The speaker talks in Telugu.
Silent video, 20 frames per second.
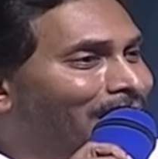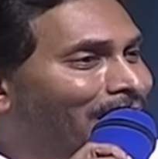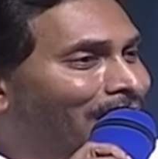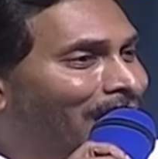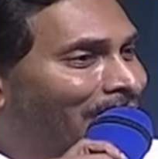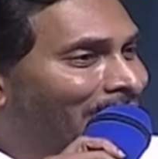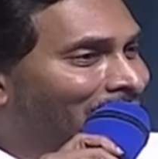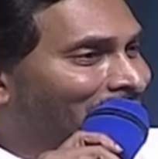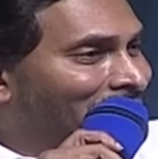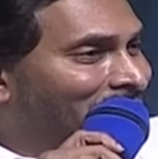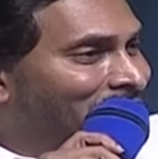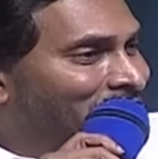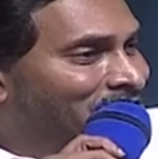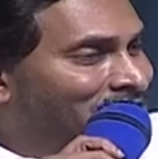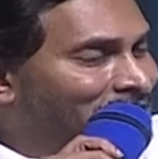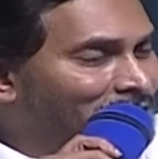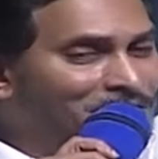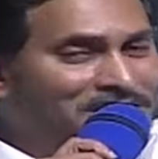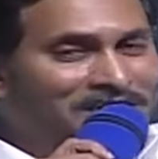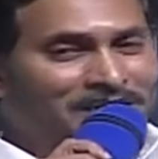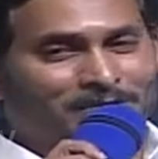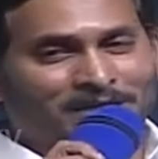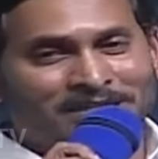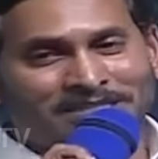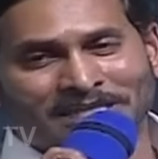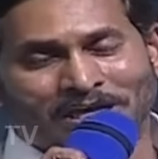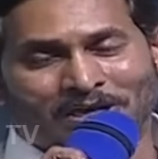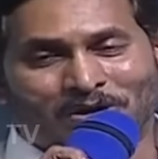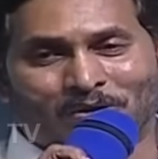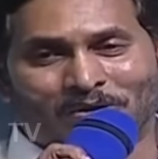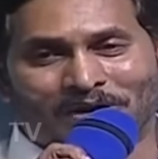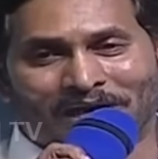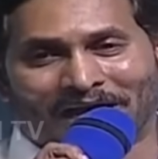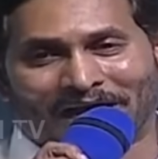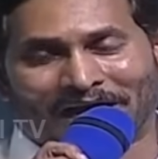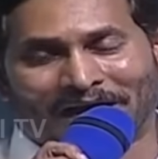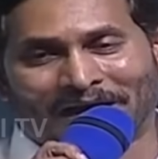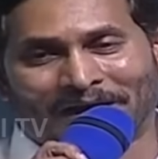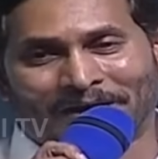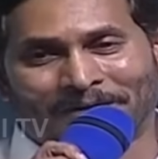ఆయన జీవితం అంతా కూడా
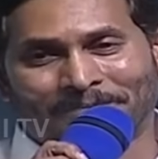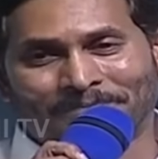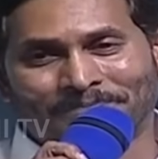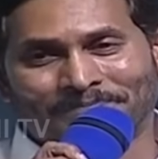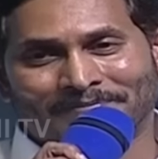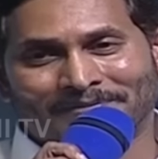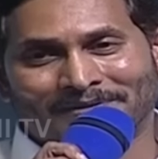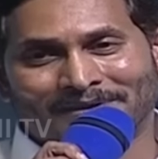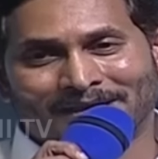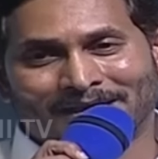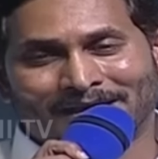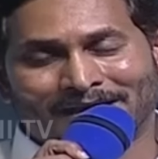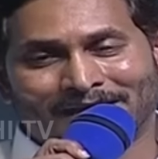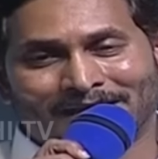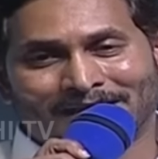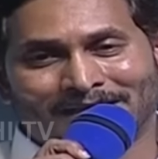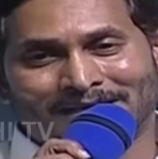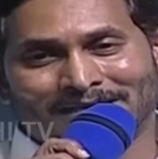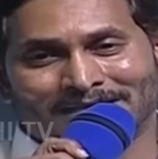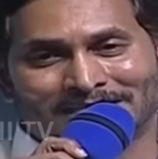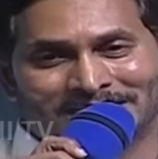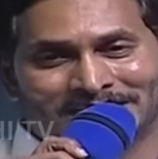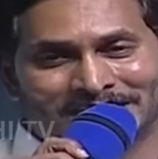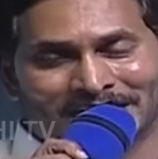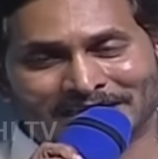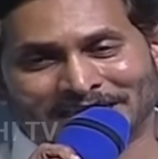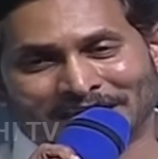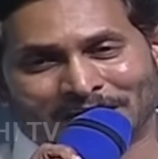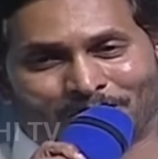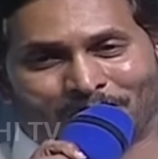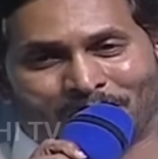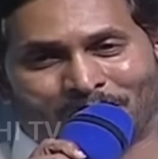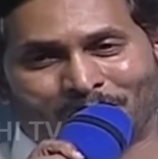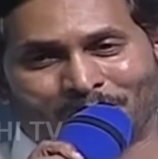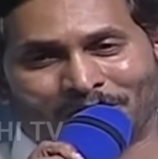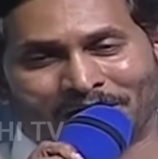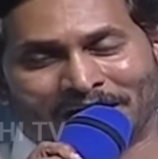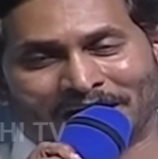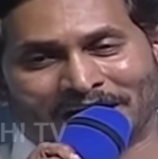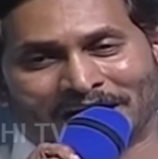చంద్రబాబు
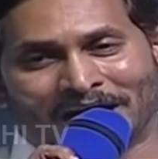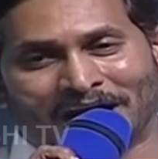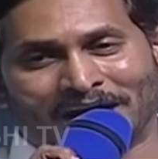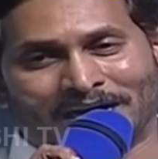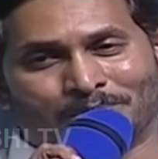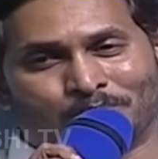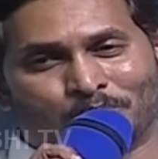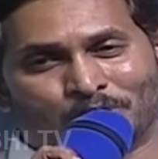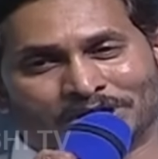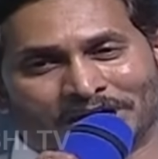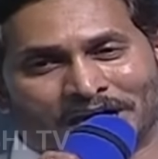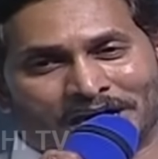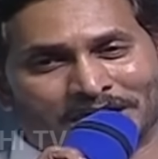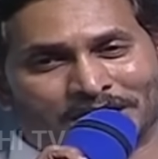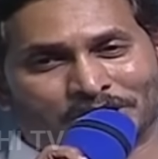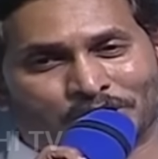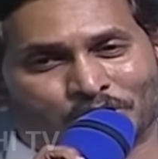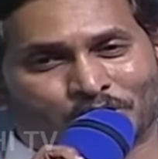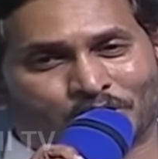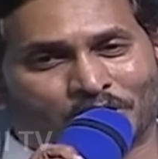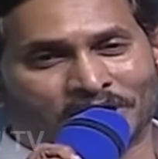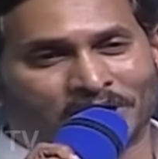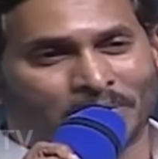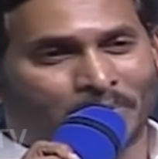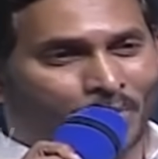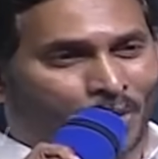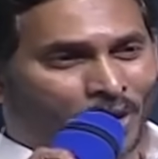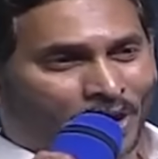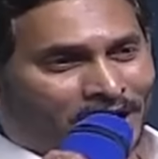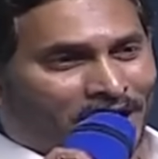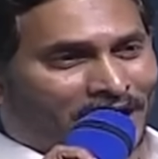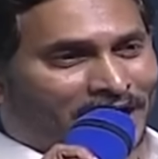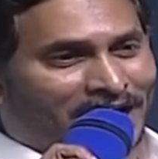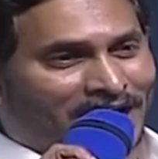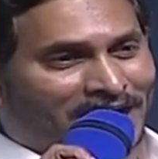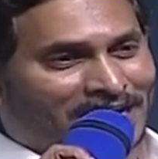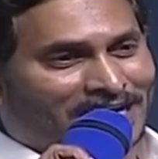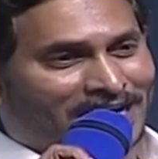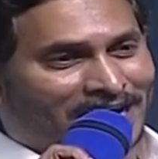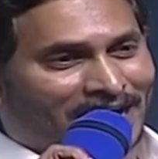నాయుడు గారిని భుజానెత్తుకొని
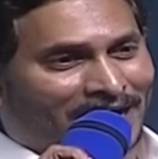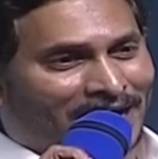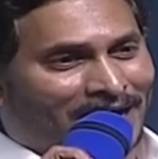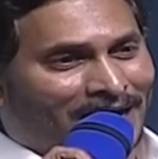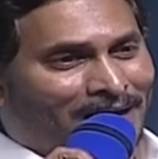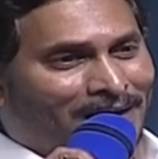మోయడానికే